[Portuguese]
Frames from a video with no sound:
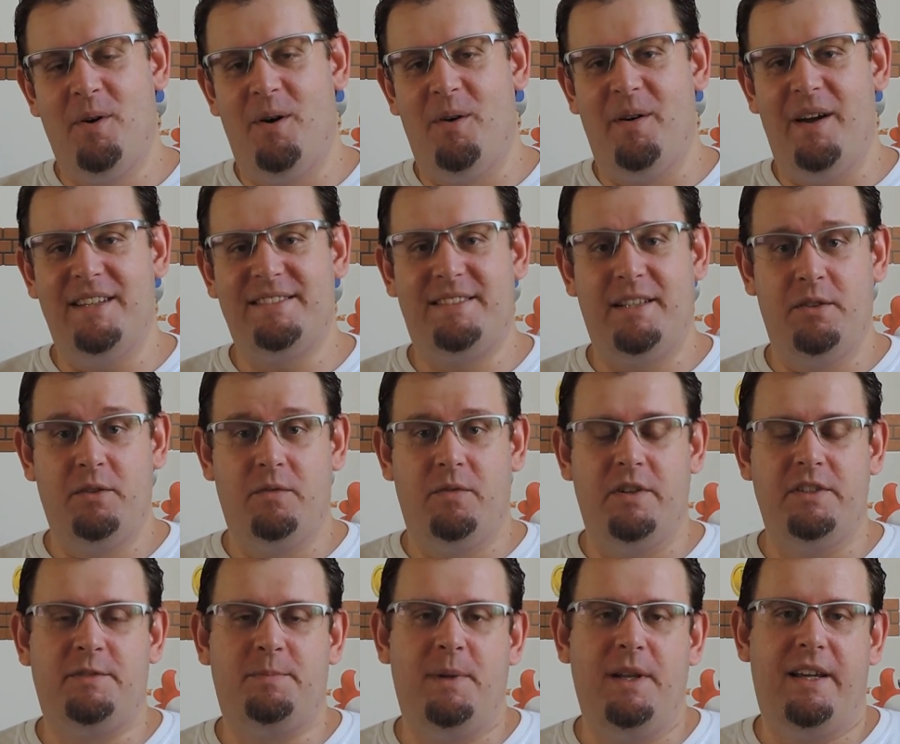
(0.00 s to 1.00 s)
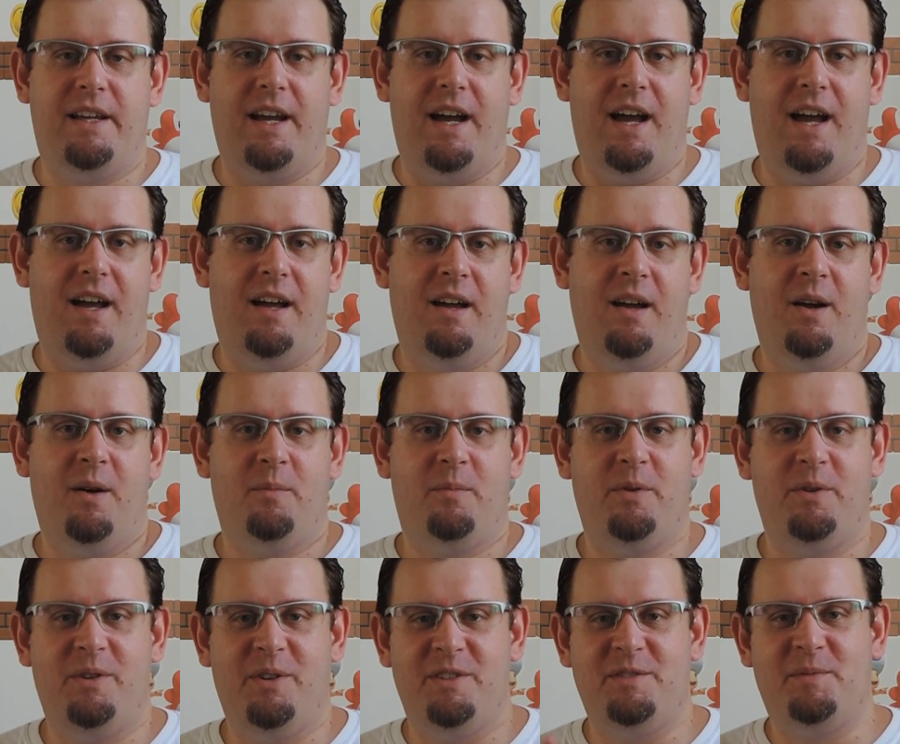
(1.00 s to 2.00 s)
Bom, essa eu não vou explicar
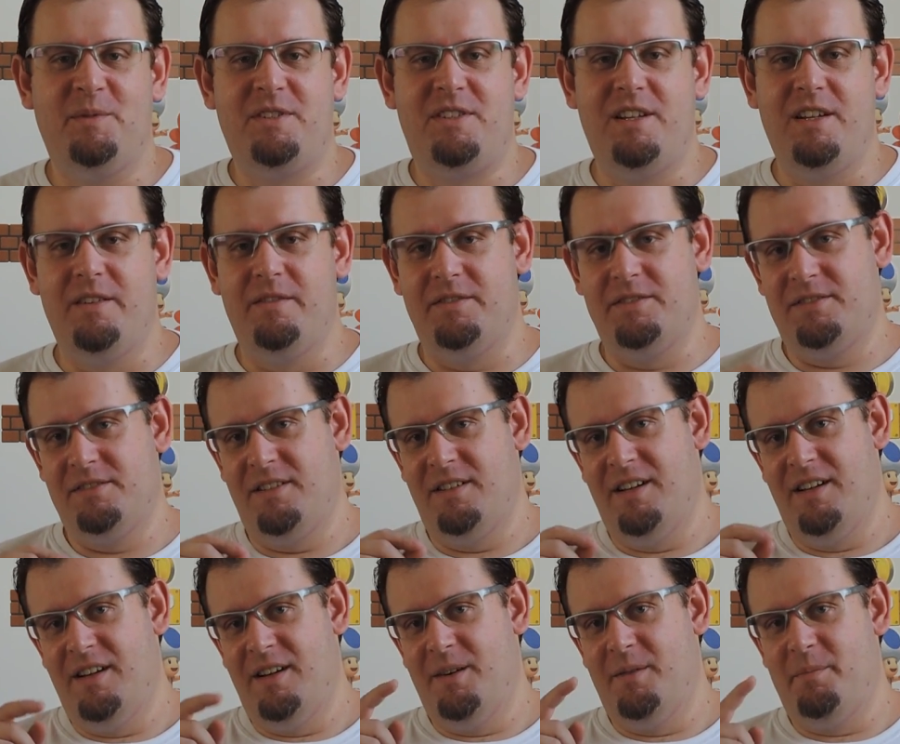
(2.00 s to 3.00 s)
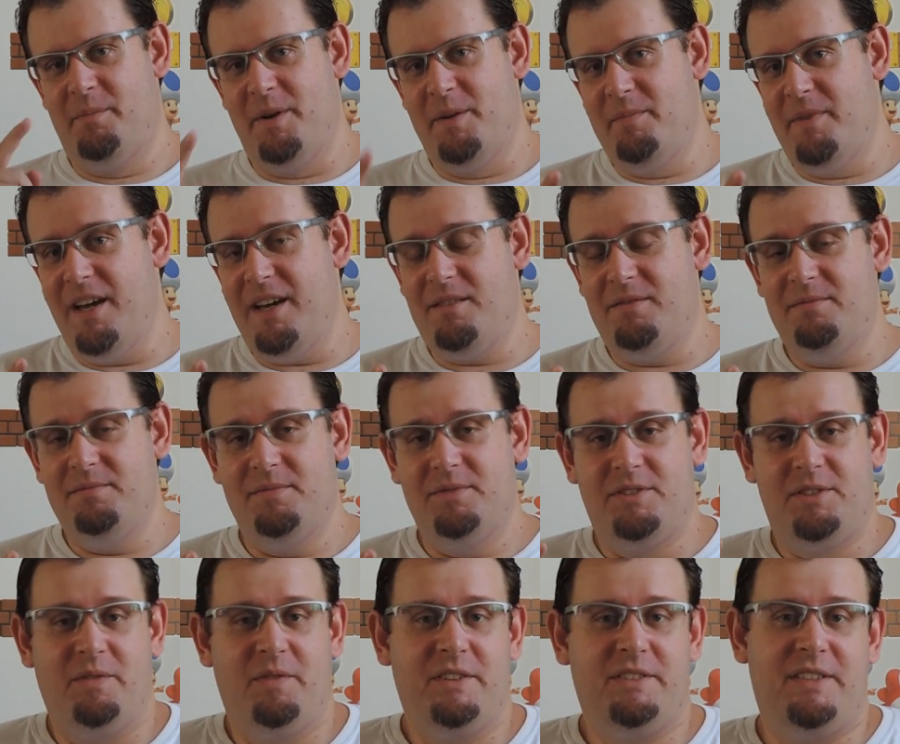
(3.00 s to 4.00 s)
por dois motivos. Primeiro,
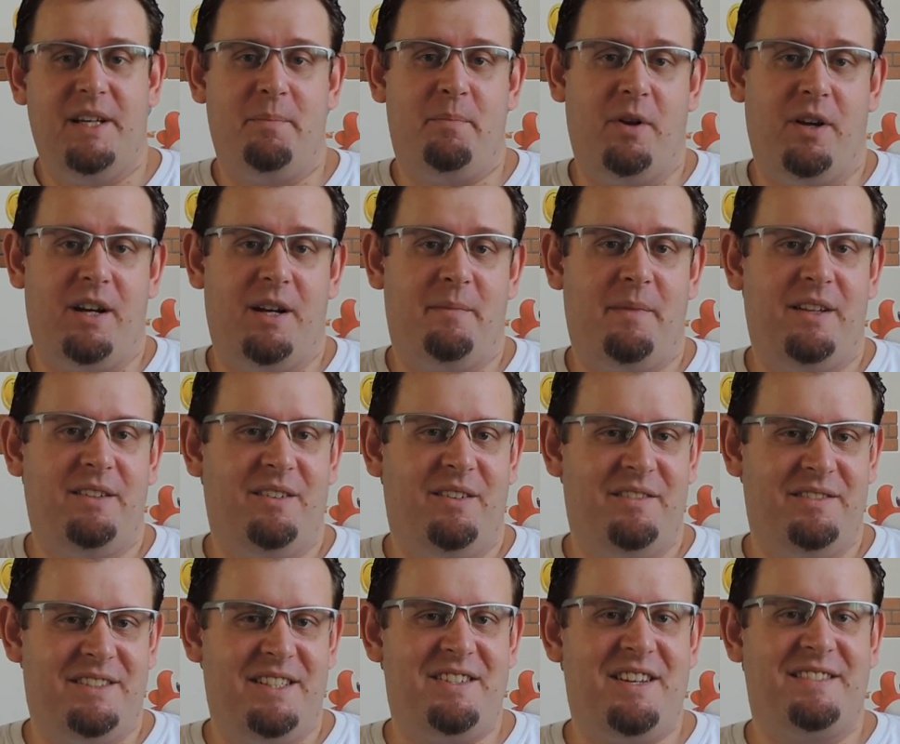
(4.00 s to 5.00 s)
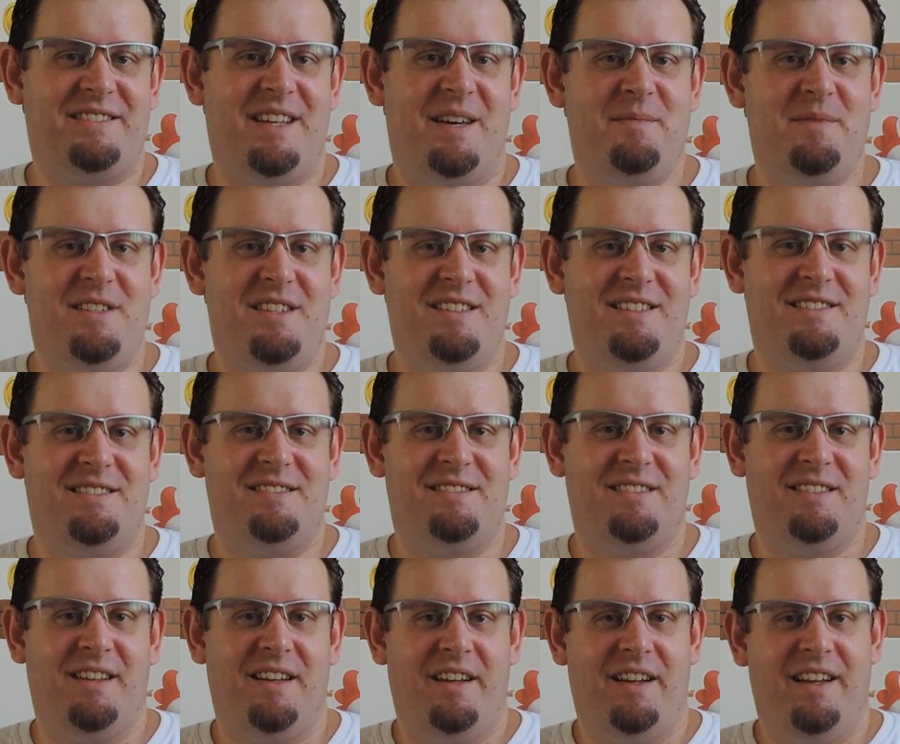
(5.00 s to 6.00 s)
se você é programador, você já sabe disso.
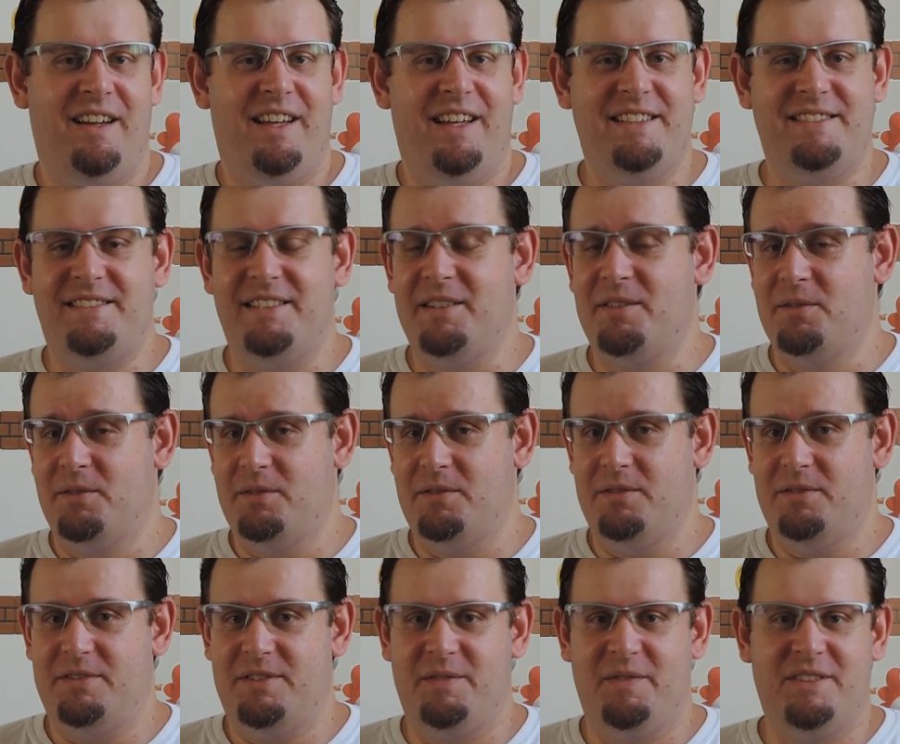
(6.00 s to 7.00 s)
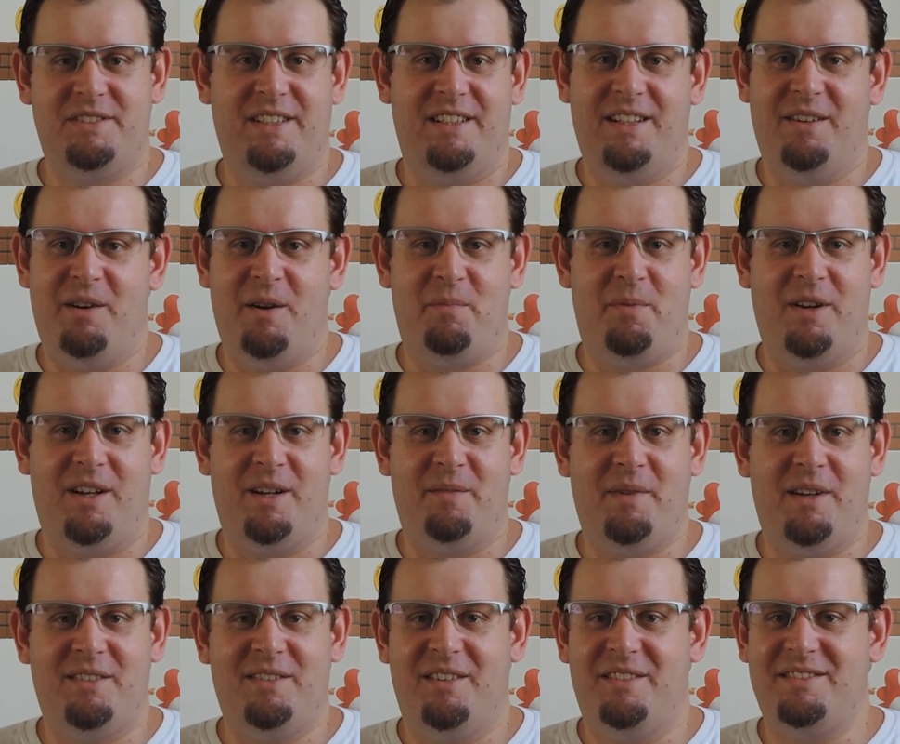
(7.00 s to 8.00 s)
E segundo, se você não é
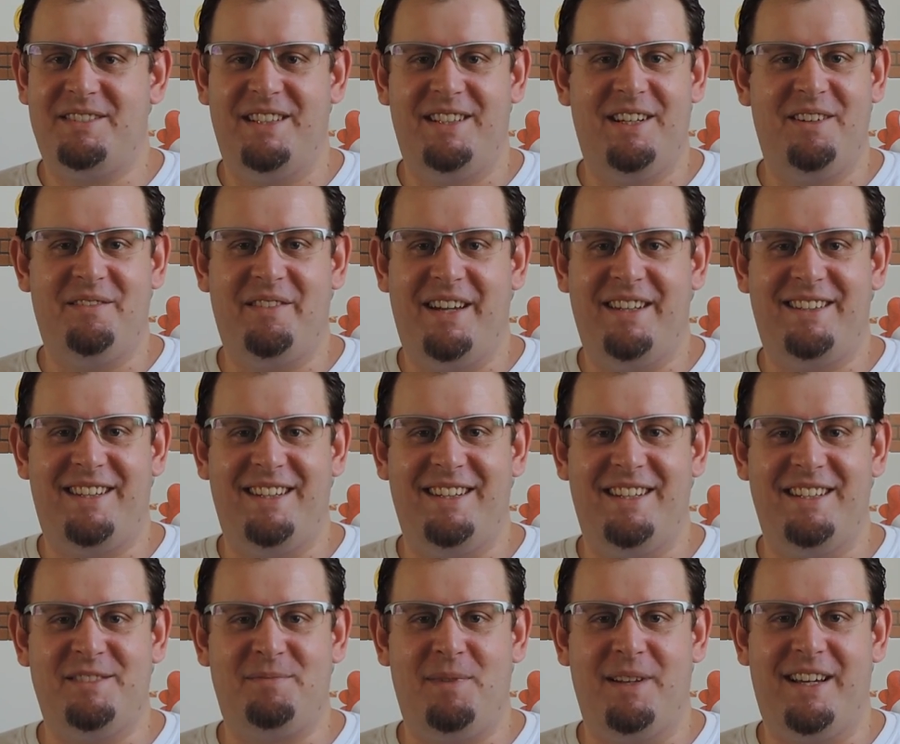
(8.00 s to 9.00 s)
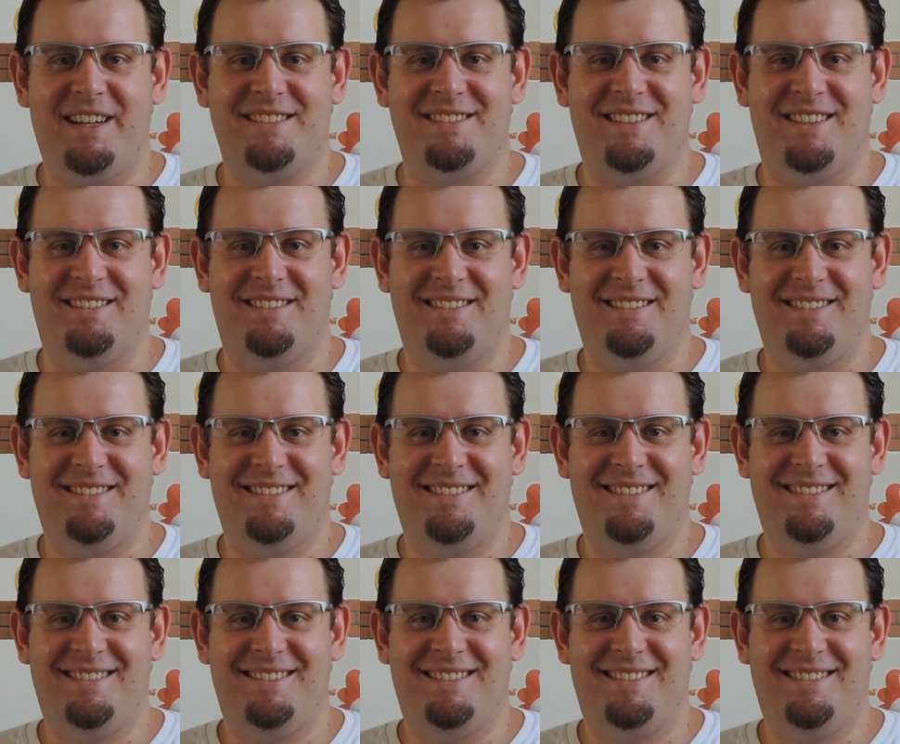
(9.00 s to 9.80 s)
programador, você não vai entender a explicação.